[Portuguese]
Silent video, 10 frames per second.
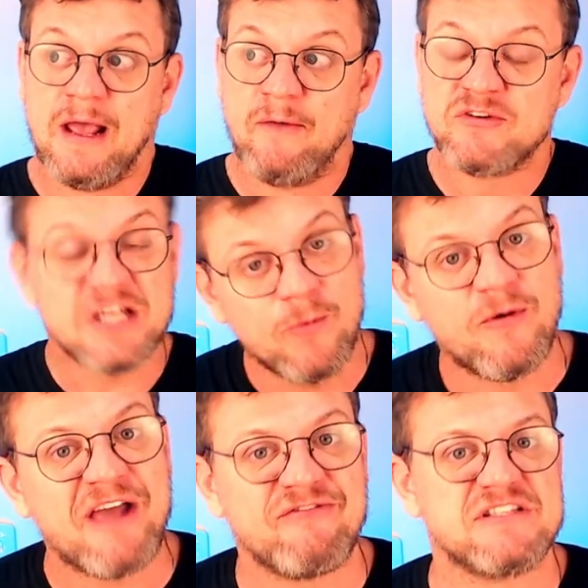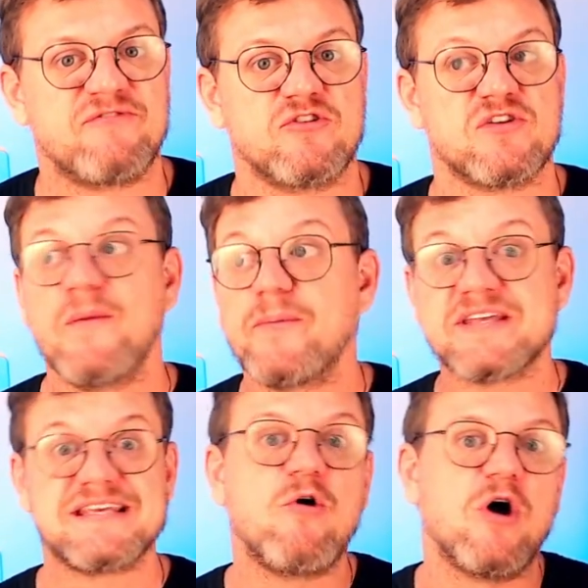Você não vai fazer filosofia porque
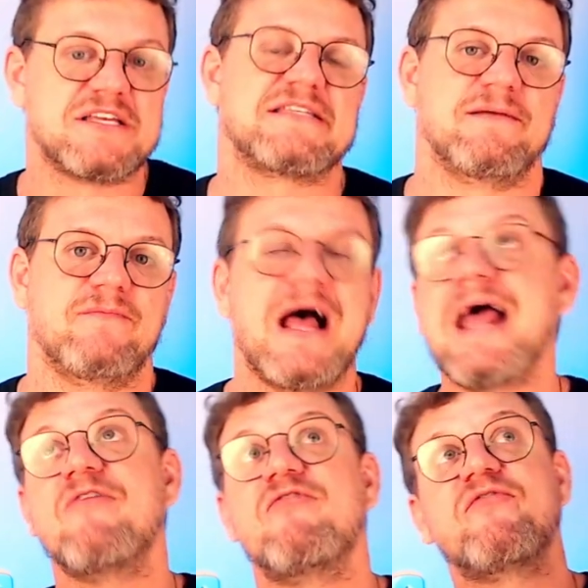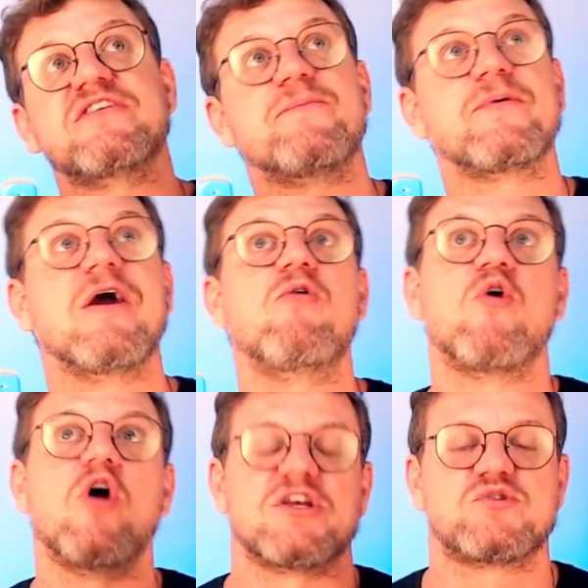você gosta. Ah, eu vou fazer porque eu
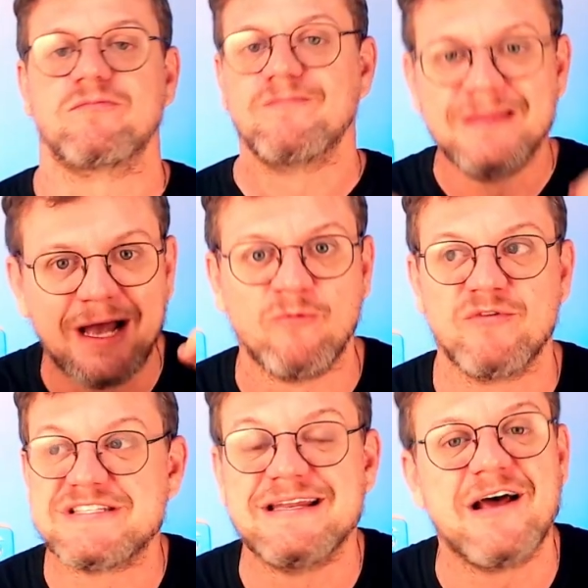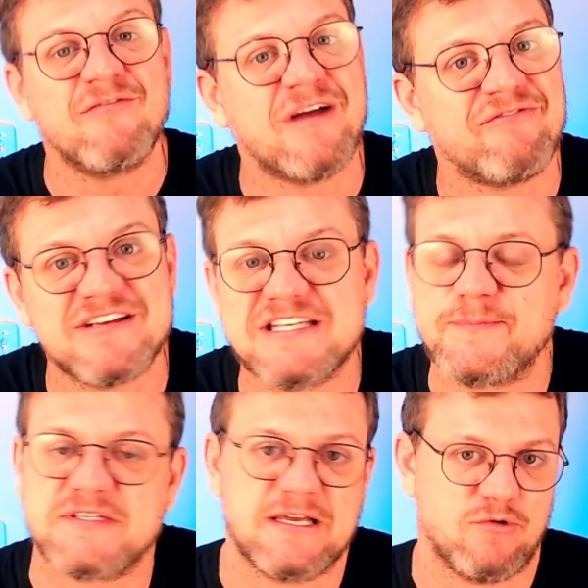gosto. Não, você não vai fazer
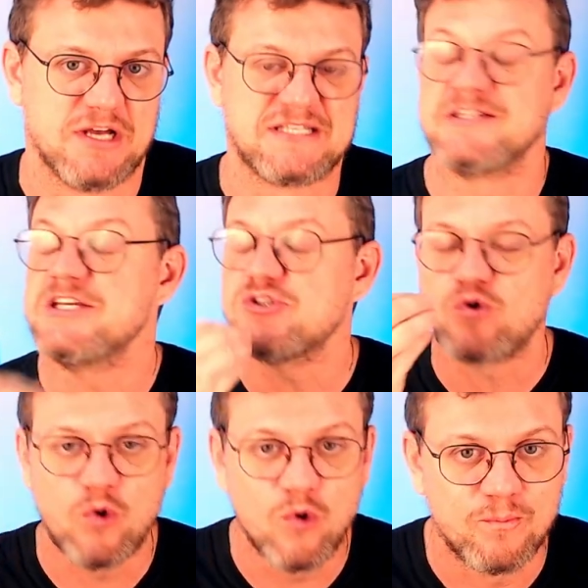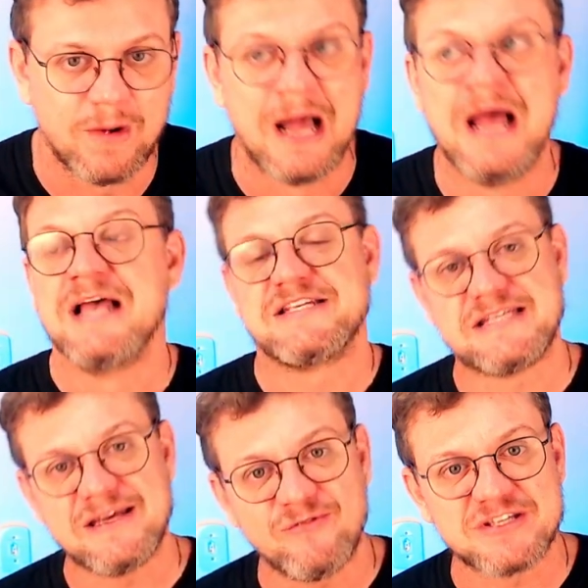porque você gosta. Desculpa.
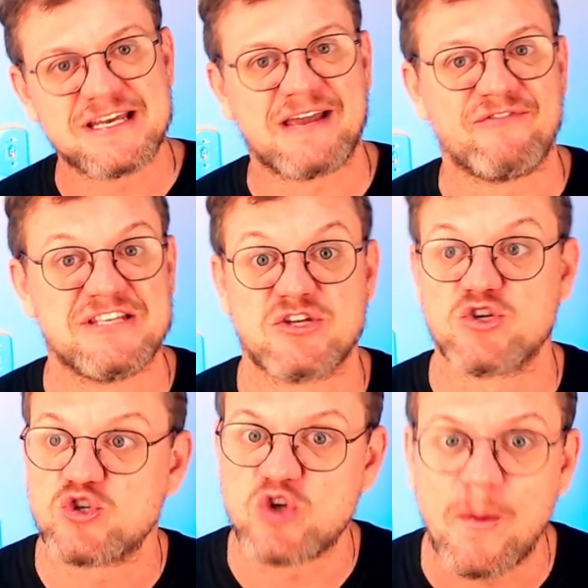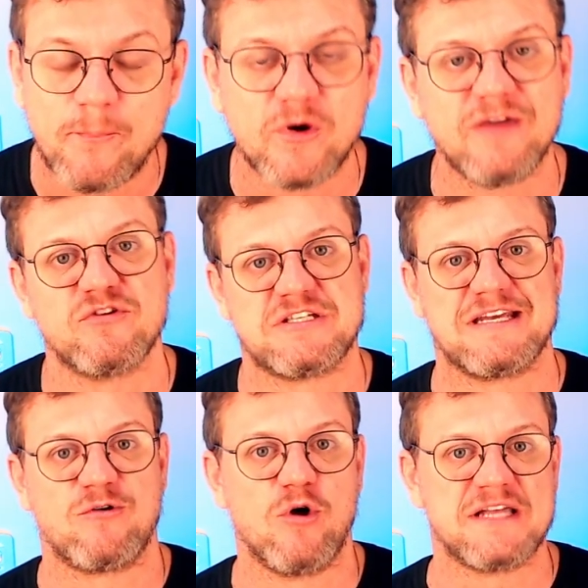Se você quer fazer só porque você
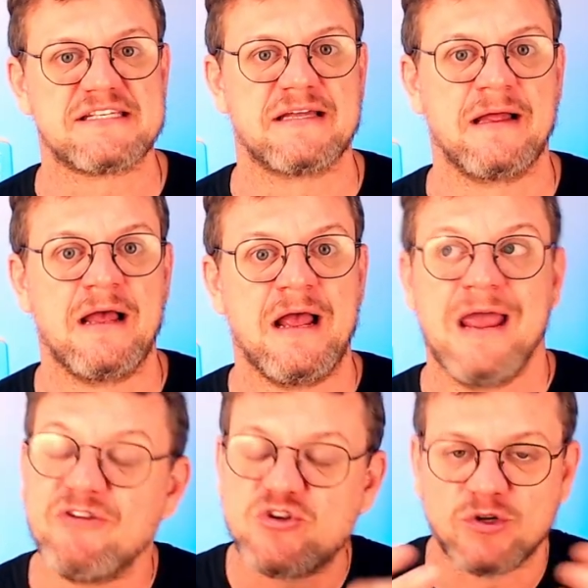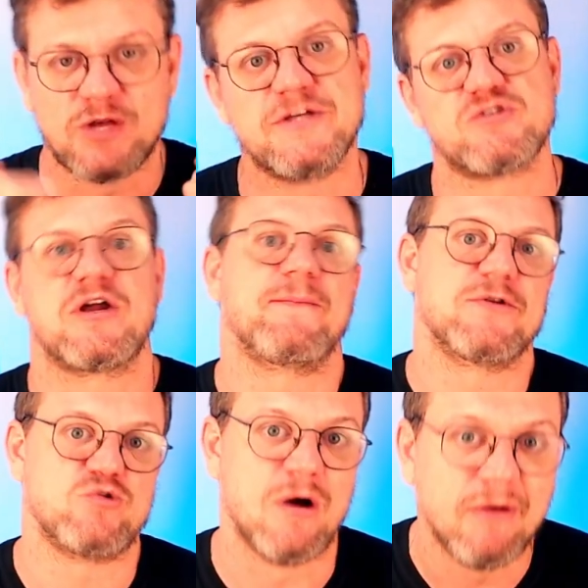gosta, eu vou te contar uma história
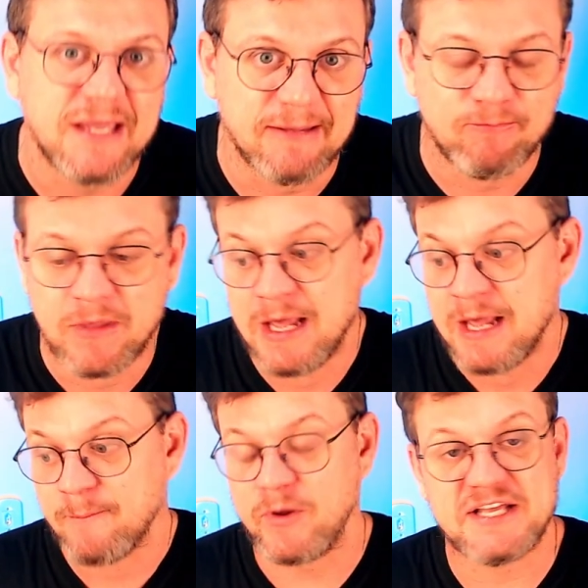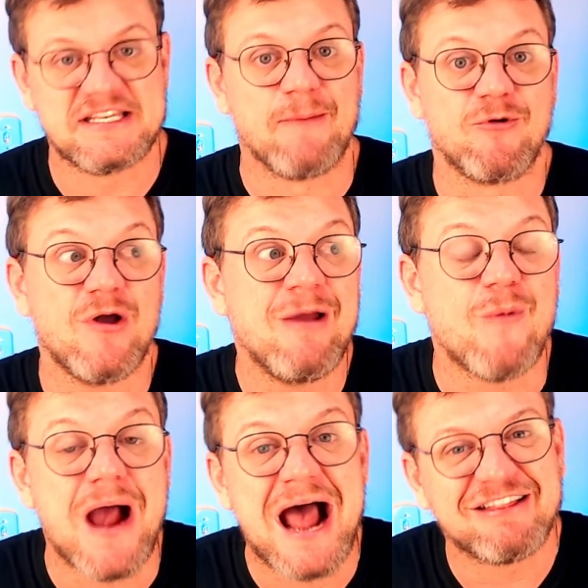pessoal aqui. Por exemplo, eu
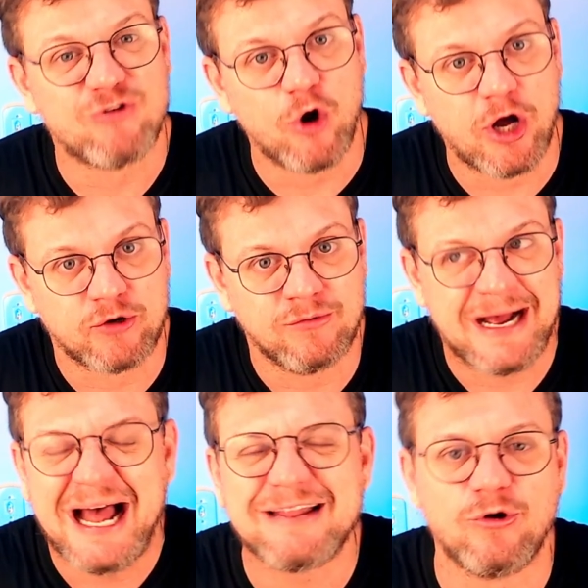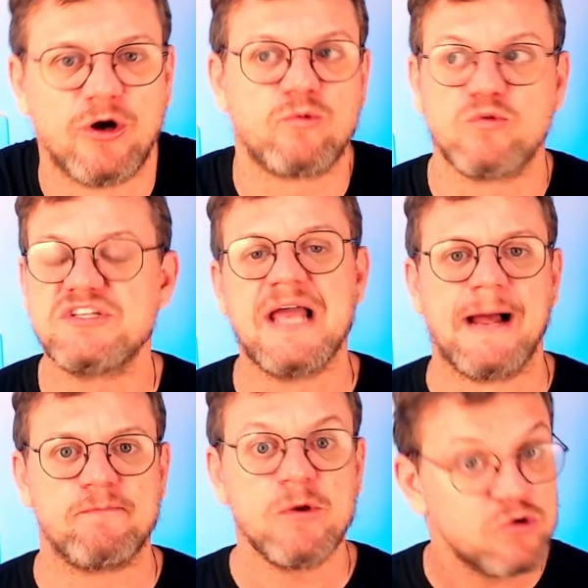adoro, adoro
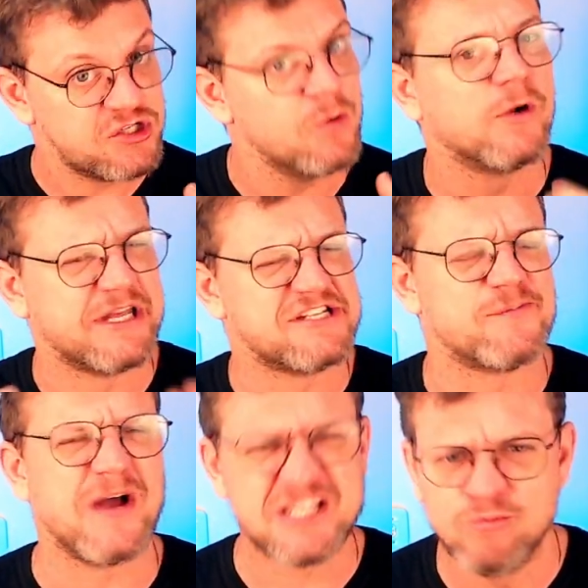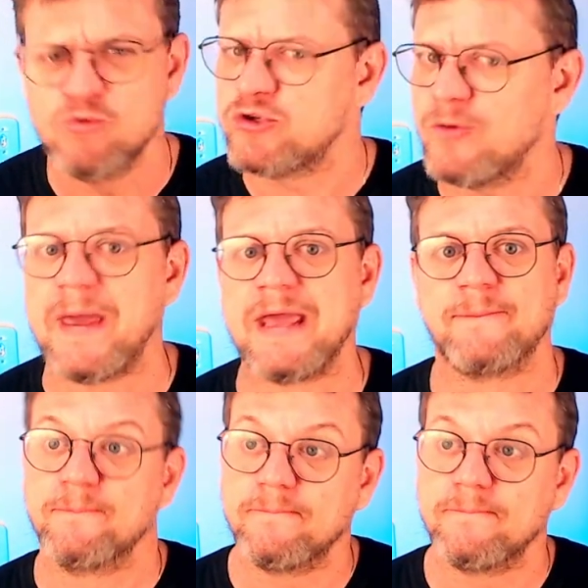cozinhar. E cozinho, modéstia à parte, muito bem.